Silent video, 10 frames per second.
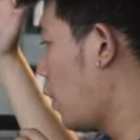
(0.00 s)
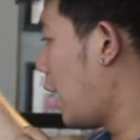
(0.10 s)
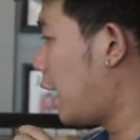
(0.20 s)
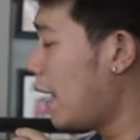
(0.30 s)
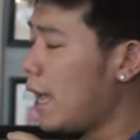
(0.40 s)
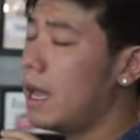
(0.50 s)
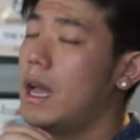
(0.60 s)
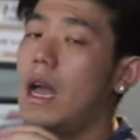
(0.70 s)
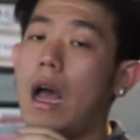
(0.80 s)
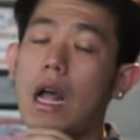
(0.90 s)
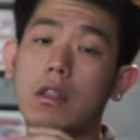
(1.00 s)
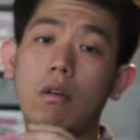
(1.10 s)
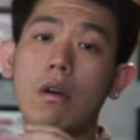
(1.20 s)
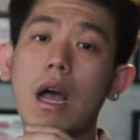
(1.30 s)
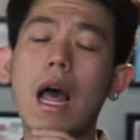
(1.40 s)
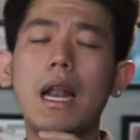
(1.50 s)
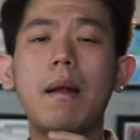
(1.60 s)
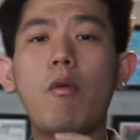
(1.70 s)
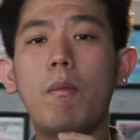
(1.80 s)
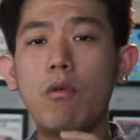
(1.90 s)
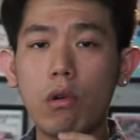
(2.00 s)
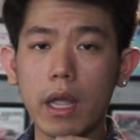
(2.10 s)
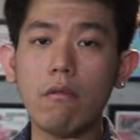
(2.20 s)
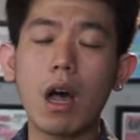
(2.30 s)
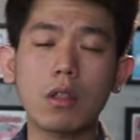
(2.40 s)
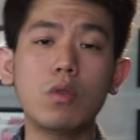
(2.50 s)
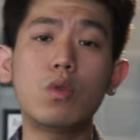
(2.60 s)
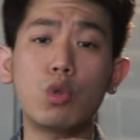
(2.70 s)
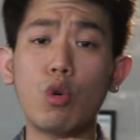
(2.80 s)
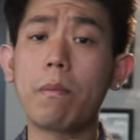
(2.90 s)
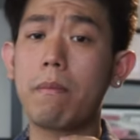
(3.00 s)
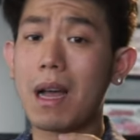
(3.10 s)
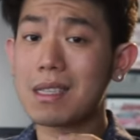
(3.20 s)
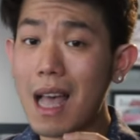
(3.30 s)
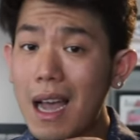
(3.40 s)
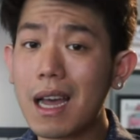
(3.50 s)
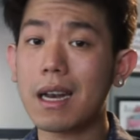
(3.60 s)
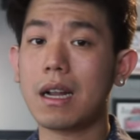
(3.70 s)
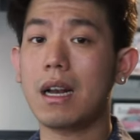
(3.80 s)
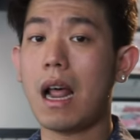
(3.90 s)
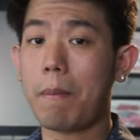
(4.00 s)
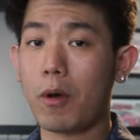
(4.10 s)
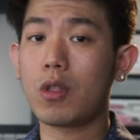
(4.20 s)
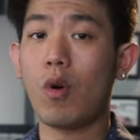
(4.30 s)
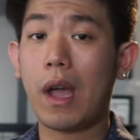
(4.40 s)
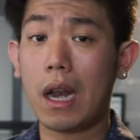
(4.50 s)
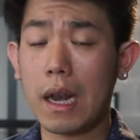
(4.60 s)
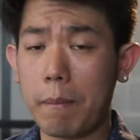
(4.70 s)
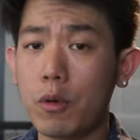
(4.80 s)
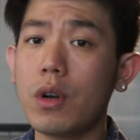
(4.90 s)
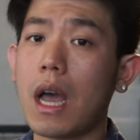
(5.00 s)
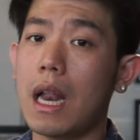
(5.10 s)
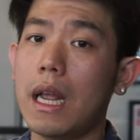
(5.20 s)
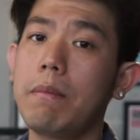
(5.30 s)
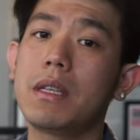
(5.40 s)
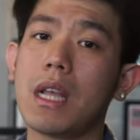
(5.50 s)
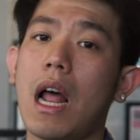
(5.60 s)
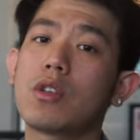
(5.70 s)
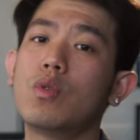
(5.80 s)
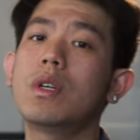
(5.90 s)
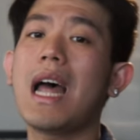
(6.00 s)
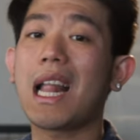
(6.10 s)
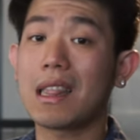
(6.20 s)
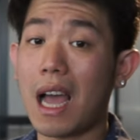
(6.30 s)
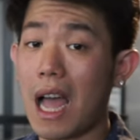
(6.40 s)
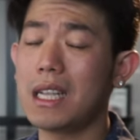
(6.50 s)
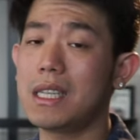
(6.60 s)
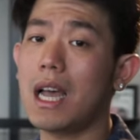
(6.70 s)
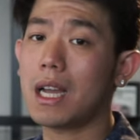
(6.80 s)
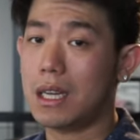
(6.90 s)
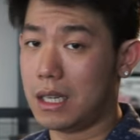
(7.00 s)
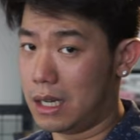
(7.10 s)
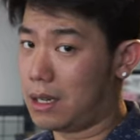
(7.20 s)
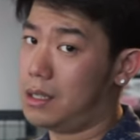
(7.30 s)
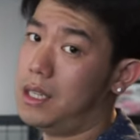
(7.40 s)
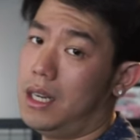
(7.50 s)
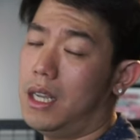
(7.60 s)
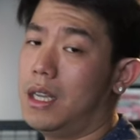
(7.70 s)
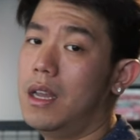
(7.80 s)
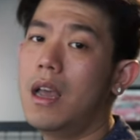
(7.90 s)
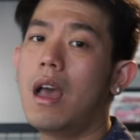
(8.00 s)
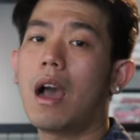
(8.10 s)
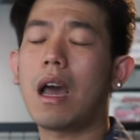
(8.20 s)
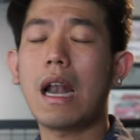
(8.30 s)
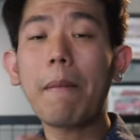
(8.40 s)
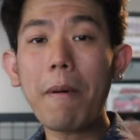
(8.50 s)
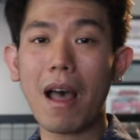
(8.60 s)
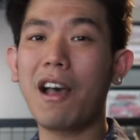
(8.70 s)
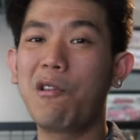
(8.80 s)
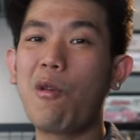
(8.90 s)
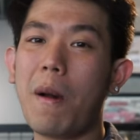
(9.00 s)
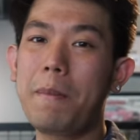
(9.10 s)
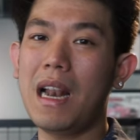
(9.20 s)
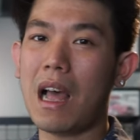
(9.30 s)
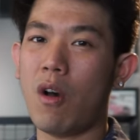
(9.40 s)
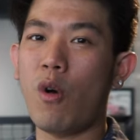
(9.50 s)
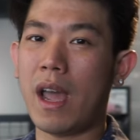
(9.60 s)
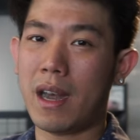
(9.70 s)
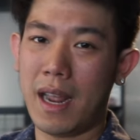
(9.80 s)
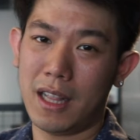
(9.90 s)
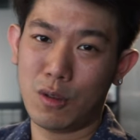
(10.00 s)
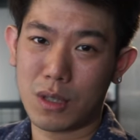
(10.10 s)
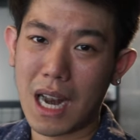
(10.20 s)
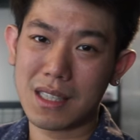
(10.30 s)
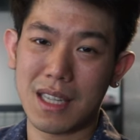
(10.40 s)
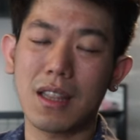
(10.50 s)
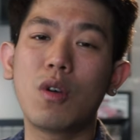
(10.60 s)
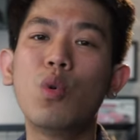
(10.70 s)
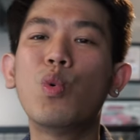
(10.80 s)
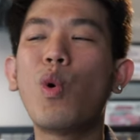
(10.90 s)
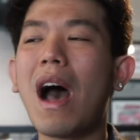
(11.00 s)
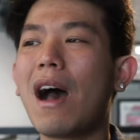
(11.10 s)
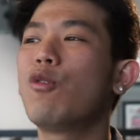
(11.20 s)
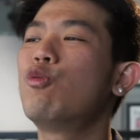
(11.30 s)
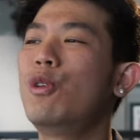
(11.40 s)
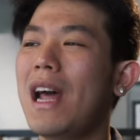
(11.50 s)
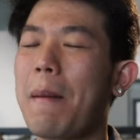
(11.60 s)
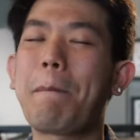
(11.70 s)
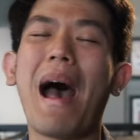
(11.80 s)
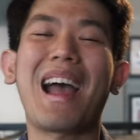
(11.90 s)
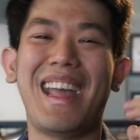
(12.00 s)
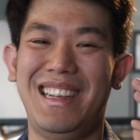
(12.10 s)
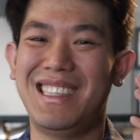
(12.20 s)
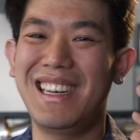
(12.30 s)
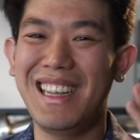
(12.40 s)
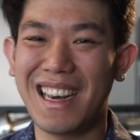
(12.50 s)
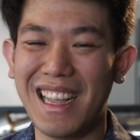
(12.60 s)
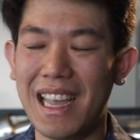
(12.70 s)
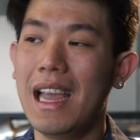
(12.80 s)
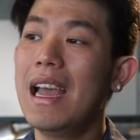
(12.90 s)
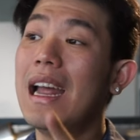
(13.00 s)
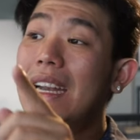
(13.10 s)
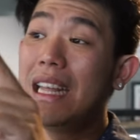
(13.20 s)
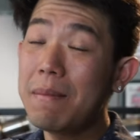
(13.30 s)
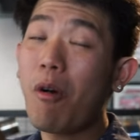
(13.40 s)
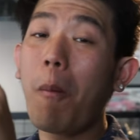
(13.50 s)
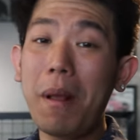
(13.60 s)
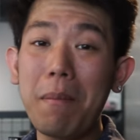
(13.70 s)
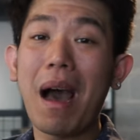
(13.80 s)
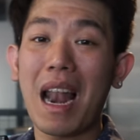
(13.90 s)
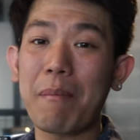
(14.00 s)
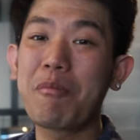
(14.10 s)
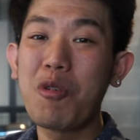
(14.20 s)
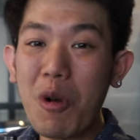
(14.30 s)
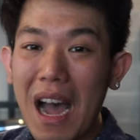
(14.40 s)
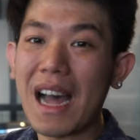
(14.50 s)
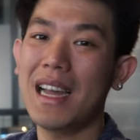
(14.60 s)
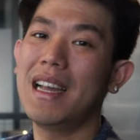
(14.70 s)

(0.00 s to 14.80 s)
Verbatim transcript: ORD atau enggak kalian mau booking waktu untuk pemasangan knalpot ORD pun kalian bisa langsung datang aja ke Earth sini. Kenapa gua bilang ORD itu trusted? Gua udah pakai sendiri di mobil balap gua.